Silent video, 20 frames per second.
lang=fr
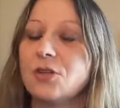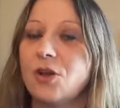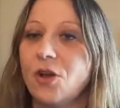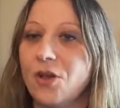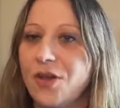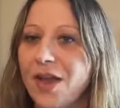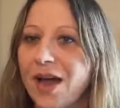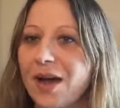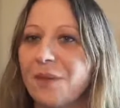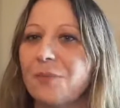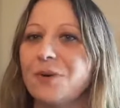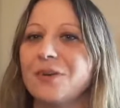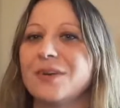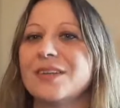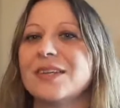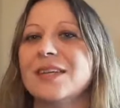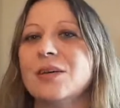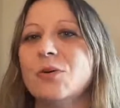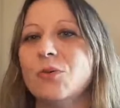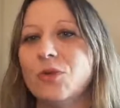un arbre
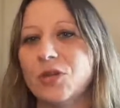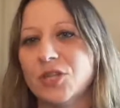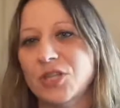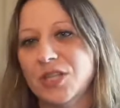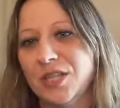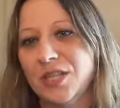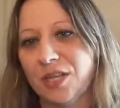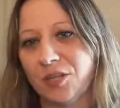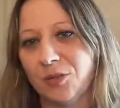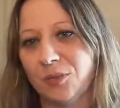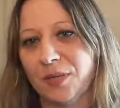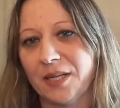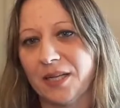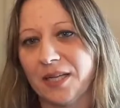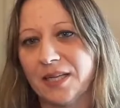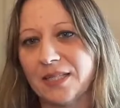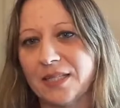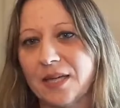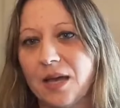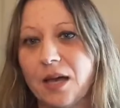qui est originaire de
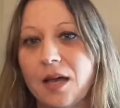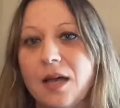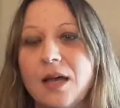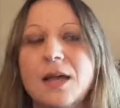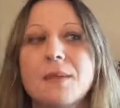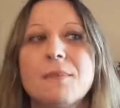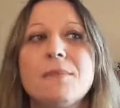Madagascar,